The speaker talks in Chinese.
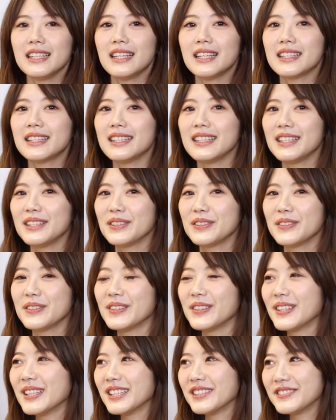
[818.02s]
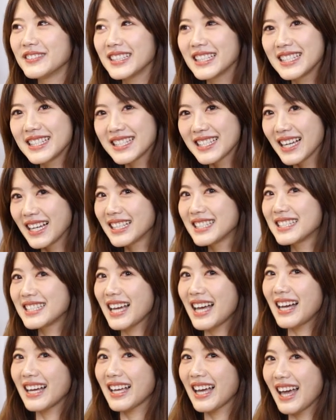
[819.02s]
谢订阅、分享
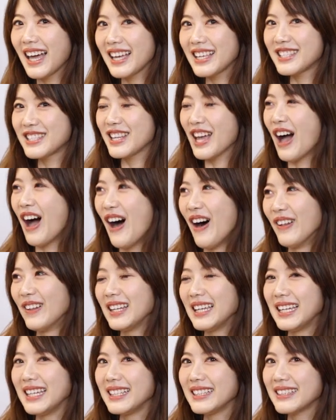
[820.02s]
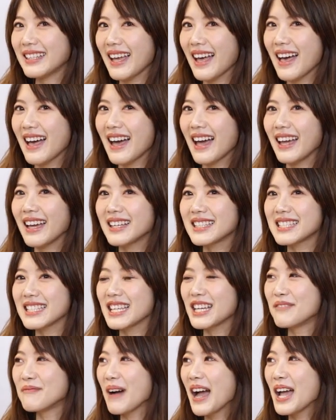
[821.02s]
哦，对对对对对。哎
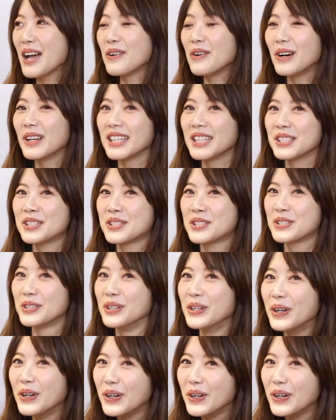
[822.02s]
呦，我的，对，